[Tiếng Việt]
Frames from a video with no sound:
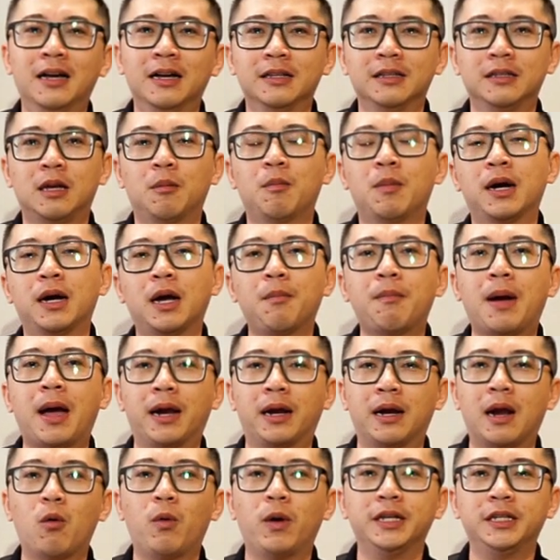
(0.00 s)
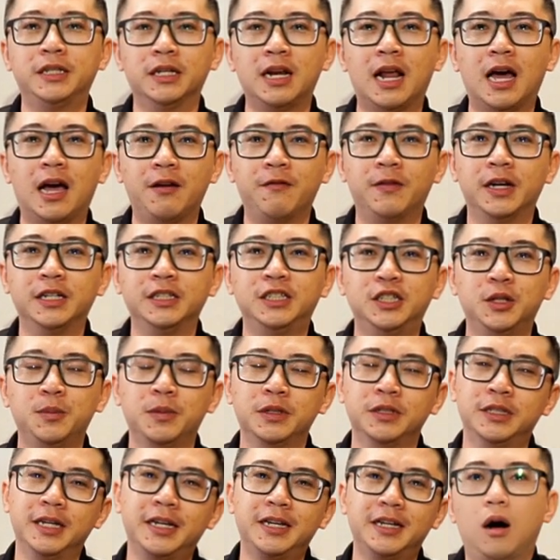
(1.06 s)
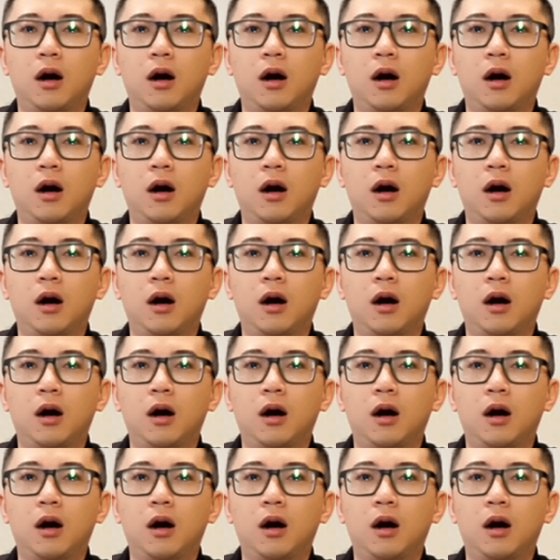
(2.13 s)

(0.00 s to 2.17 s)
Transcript: Chào mừng các bạn đã quay trở lại với G-Music.